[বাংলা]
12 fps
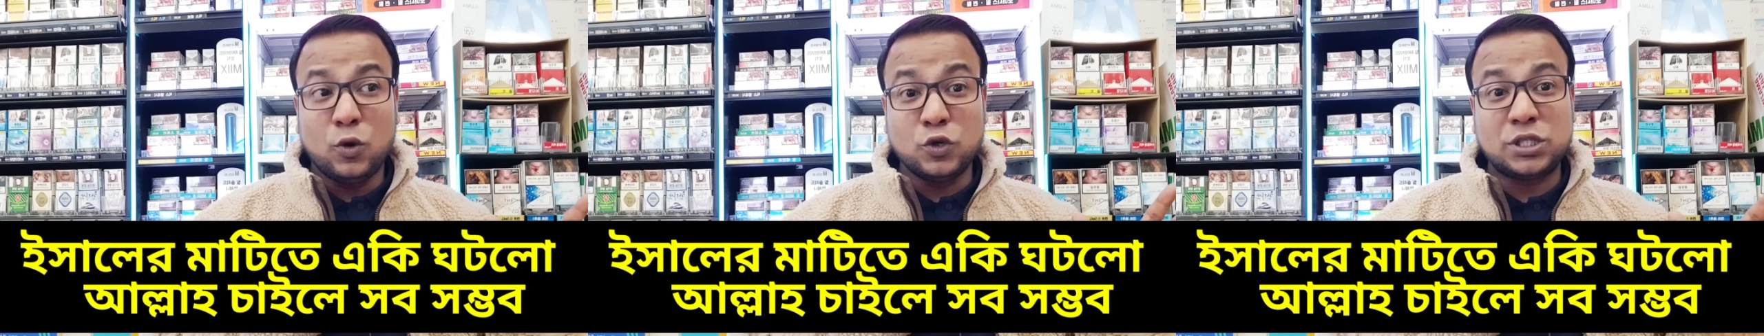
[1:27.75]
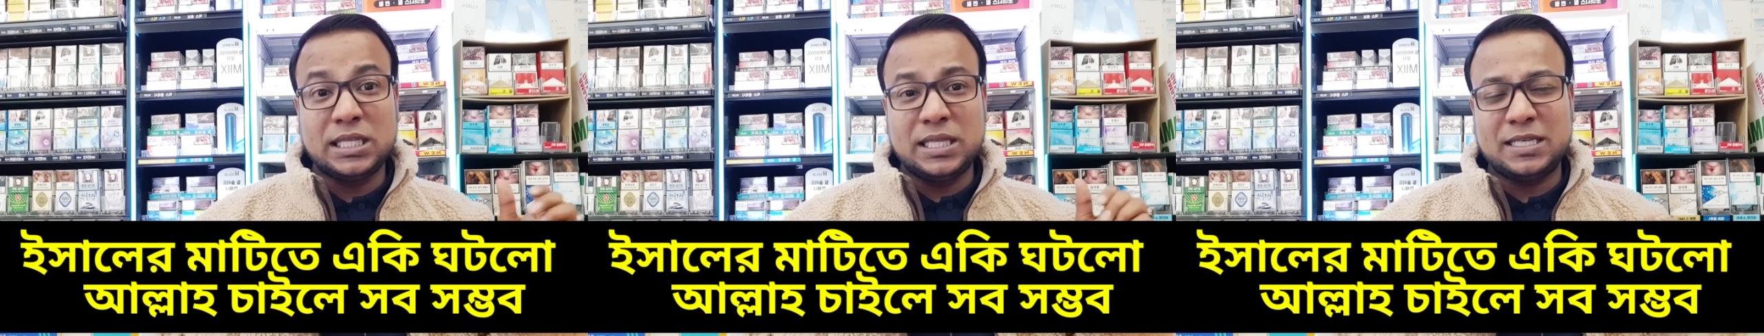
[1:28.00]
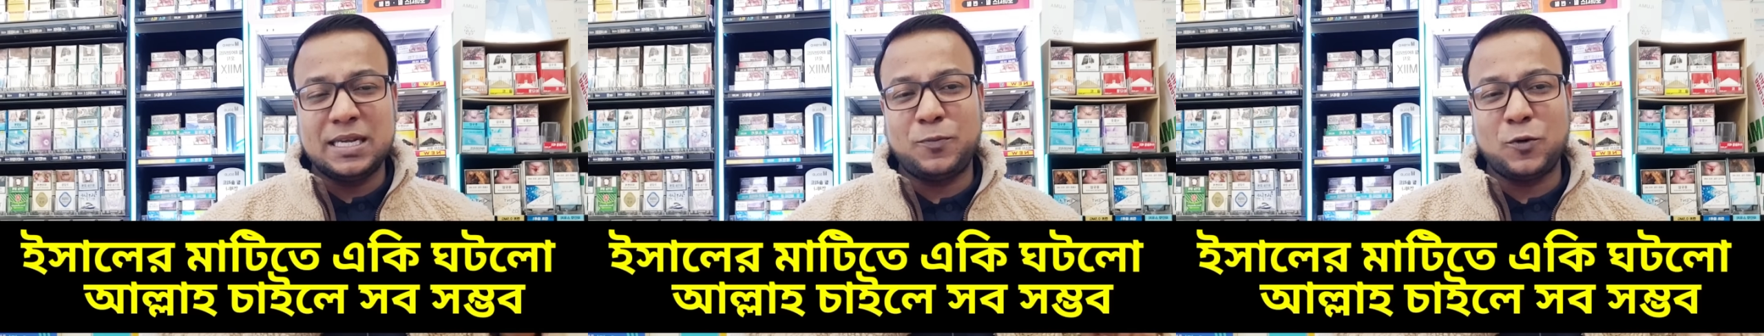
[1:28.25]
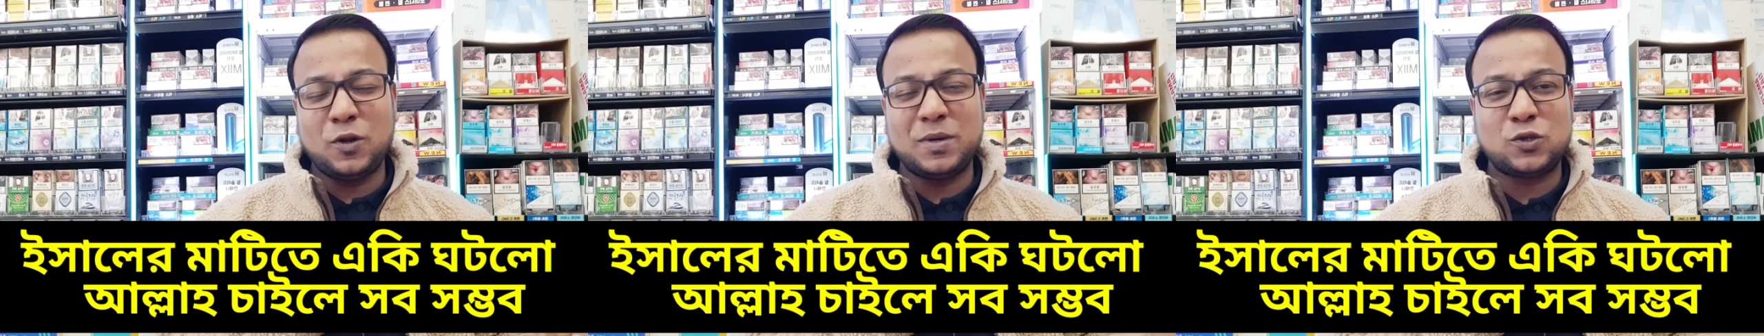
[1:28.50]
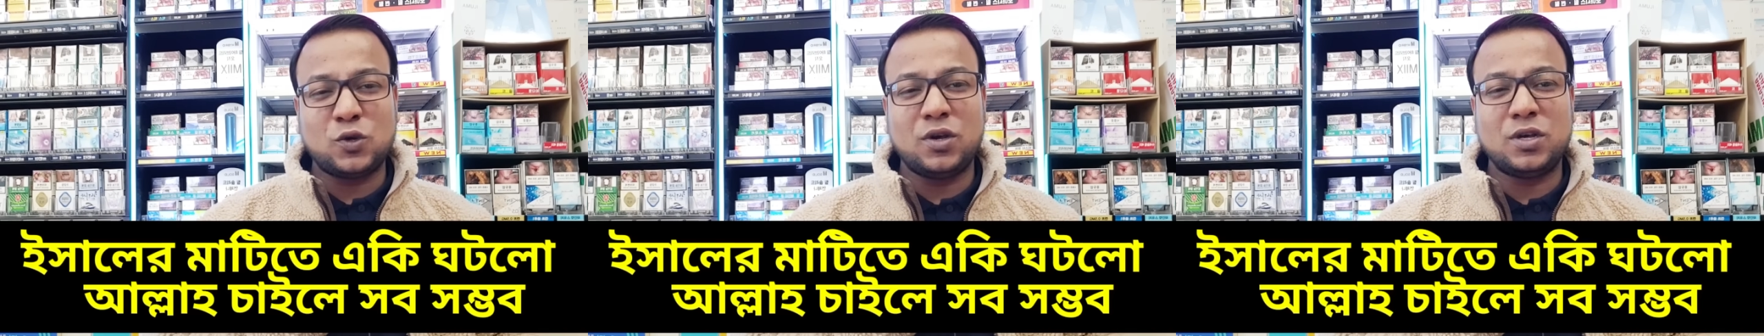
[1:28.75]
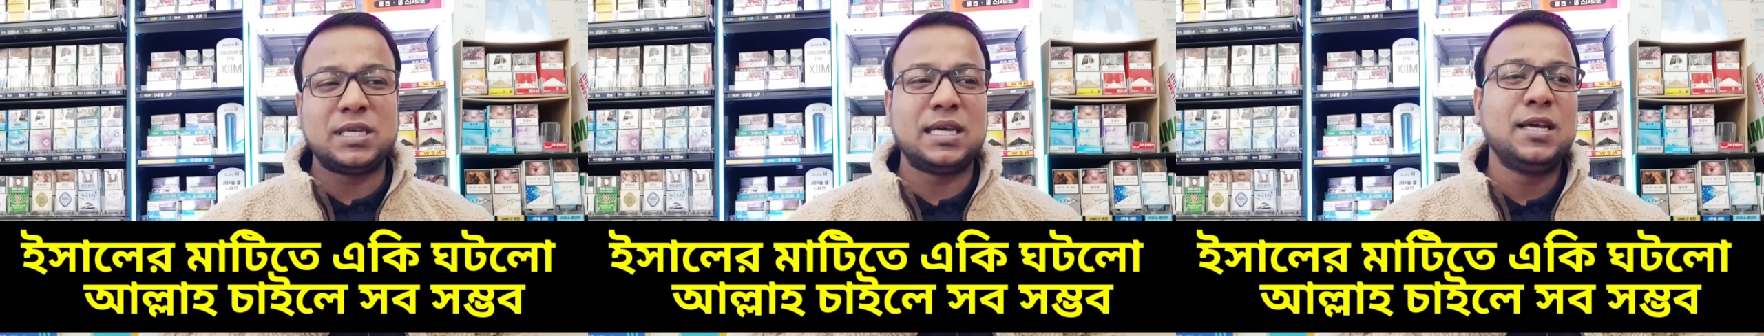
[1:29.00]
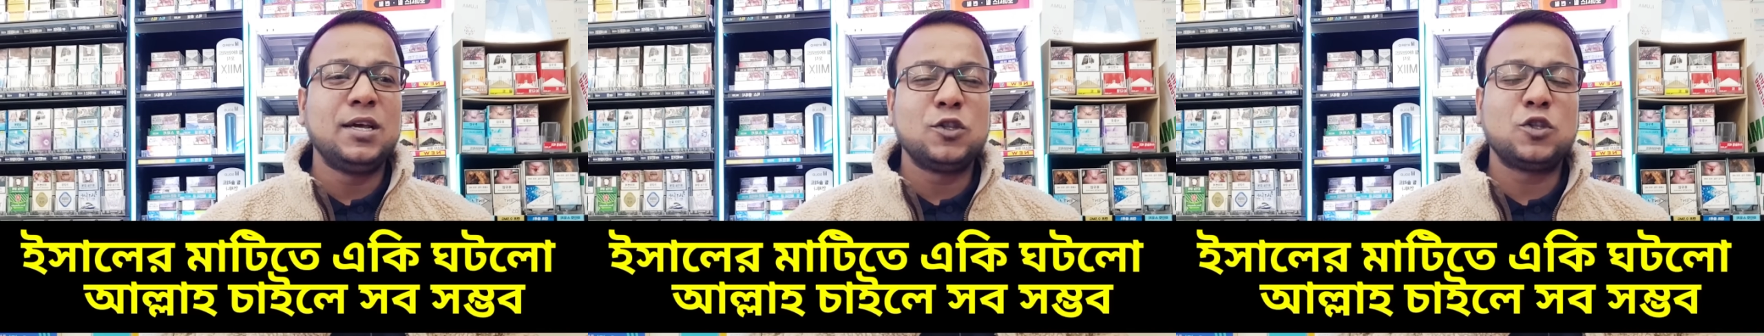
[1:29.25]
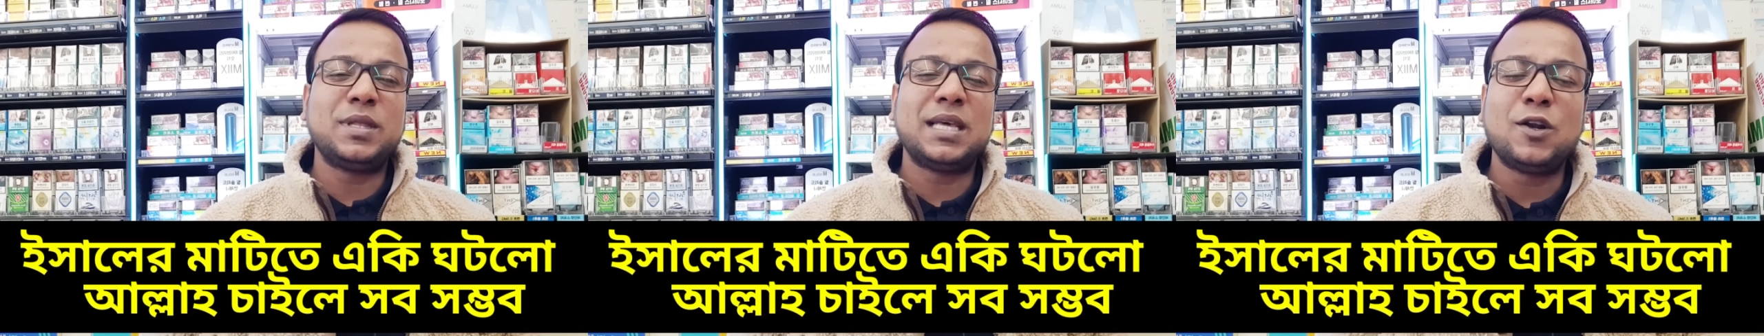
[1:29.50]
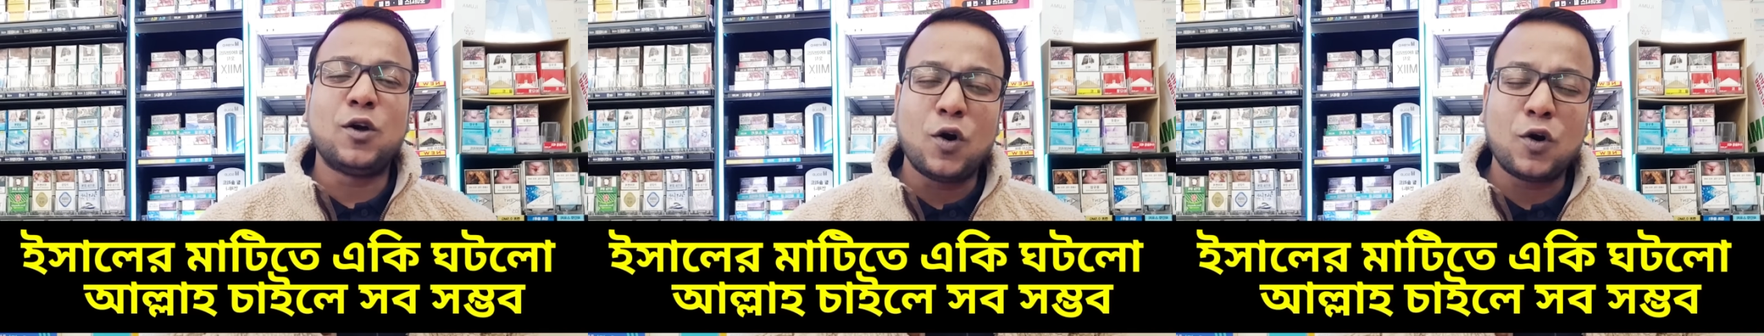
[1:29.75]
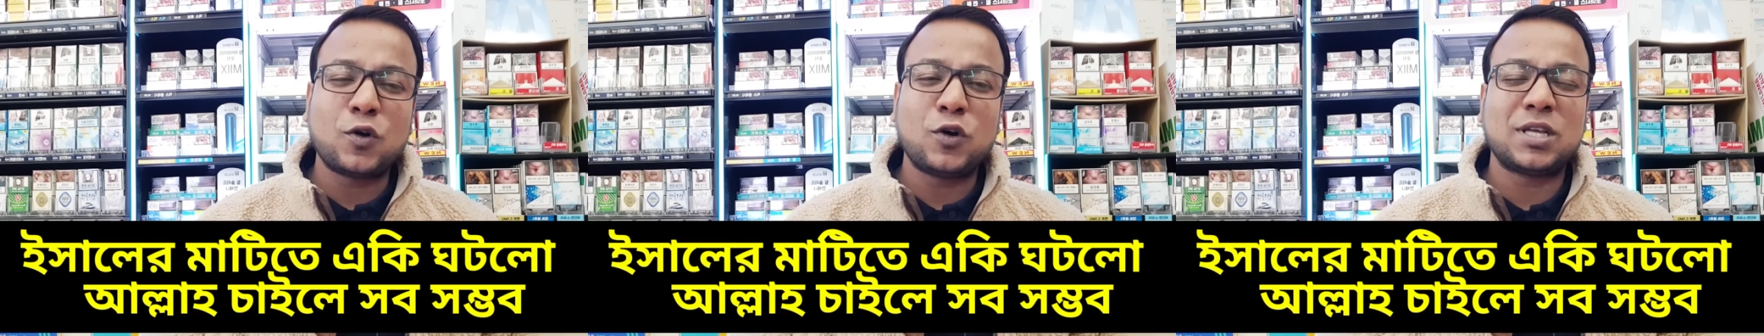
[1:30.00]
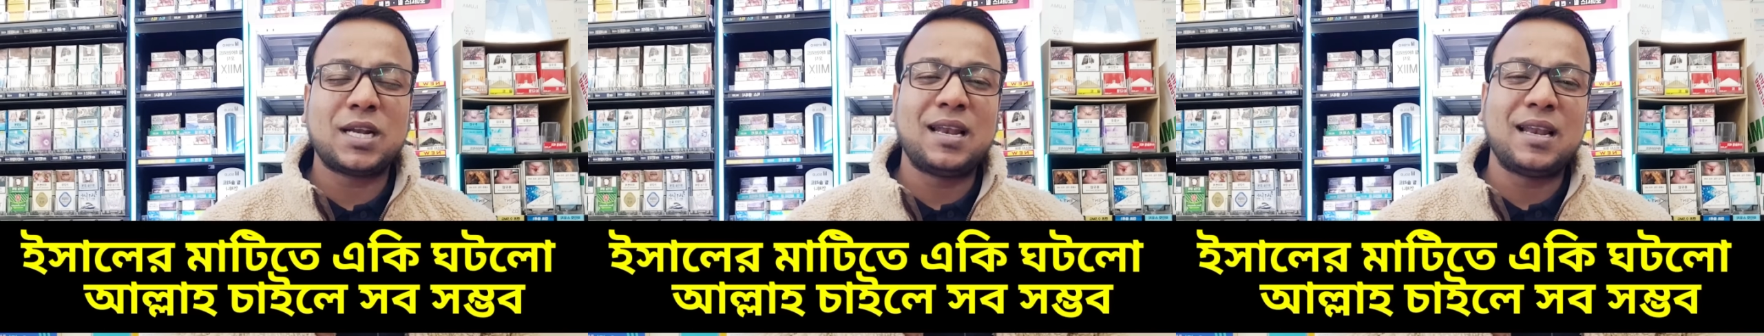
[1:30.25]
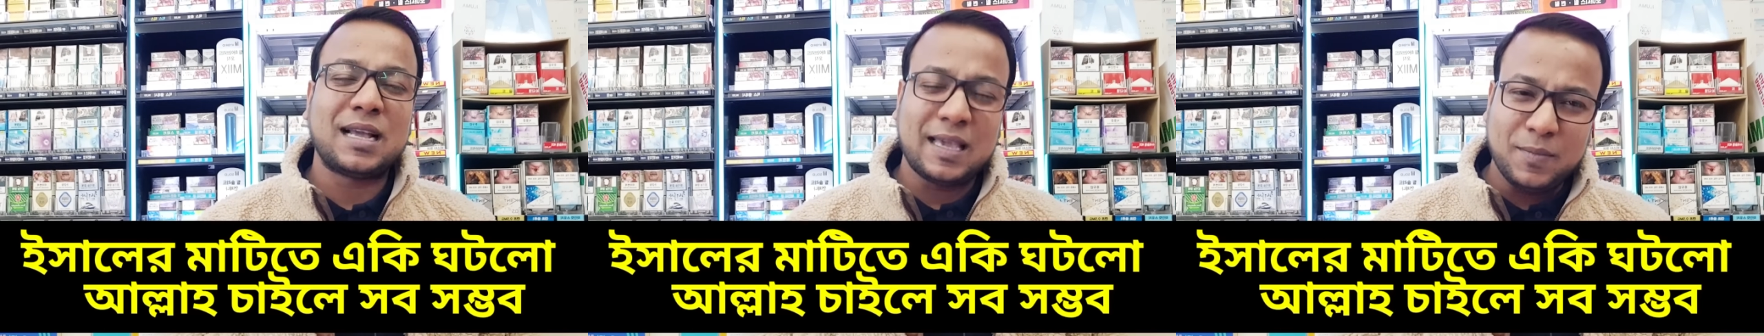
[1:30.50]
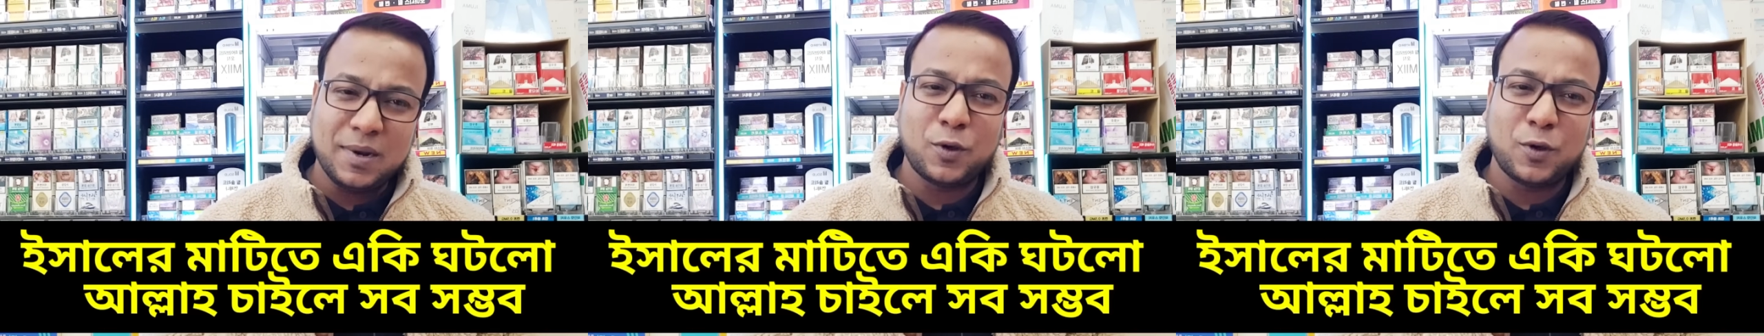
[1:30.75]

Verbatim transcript: অস্থিতিশীল পরিবেশ তৈরি হয়েছে তবে দেখেন হক কথার আল্লাহ কেমনে